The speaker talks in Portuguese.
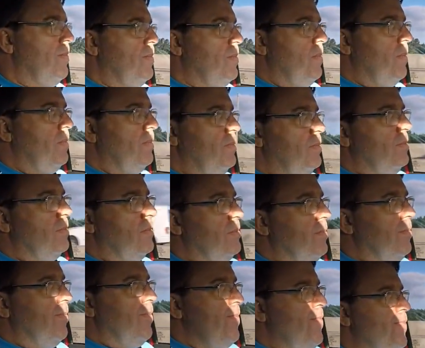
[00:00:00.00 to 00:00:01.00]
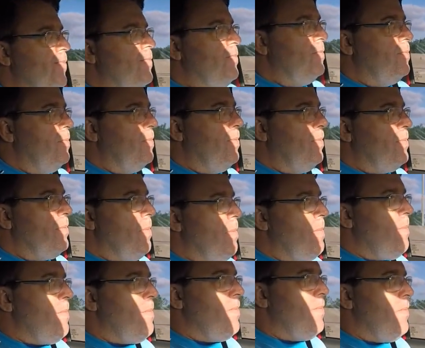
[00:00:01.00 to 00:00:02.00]
assumiu a boleia, eu já falei isso, nem
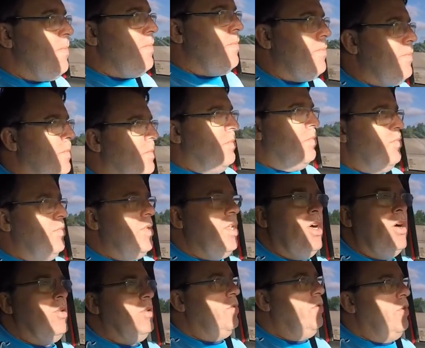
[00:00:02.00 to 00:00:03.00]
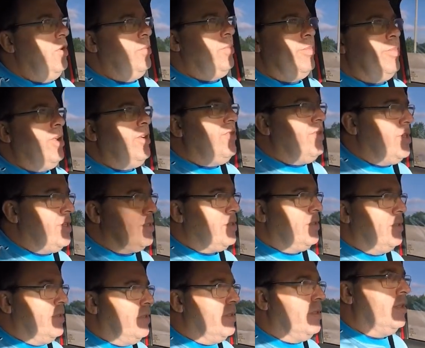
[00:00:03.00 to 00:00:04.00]
lembro mais. Não, não falou a primeira não vez. Não
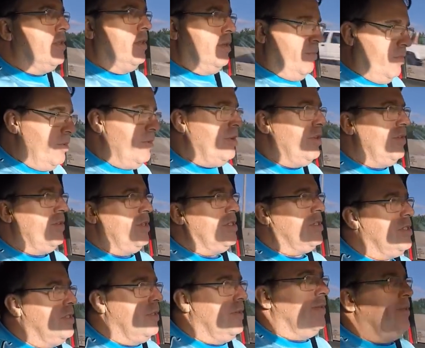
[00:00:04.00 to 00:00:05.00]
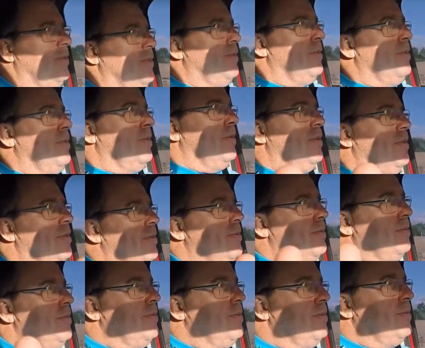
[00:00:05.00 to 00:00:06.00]
falei a primeira vez? É. Então, se eu falei
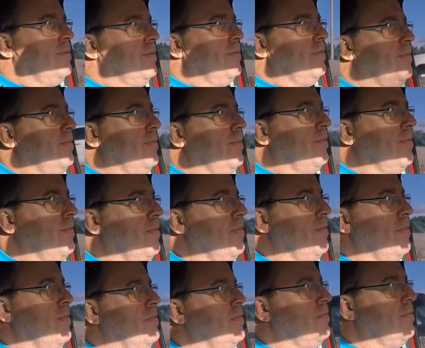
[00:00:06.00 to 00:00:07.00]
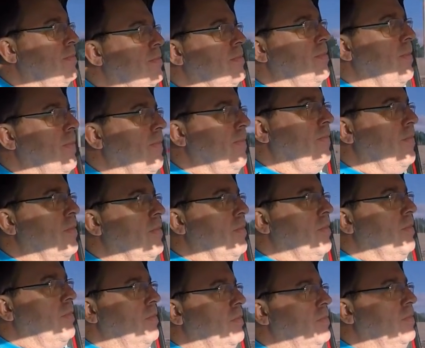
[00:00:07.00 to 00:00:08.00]
também foi, foi, vai ser a segunda.
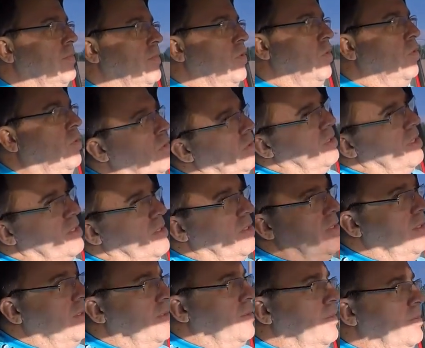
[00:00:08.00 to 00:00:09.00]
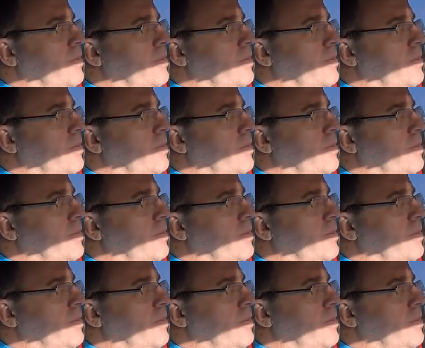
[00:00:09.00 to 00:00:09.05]
Ou e era, a terceira.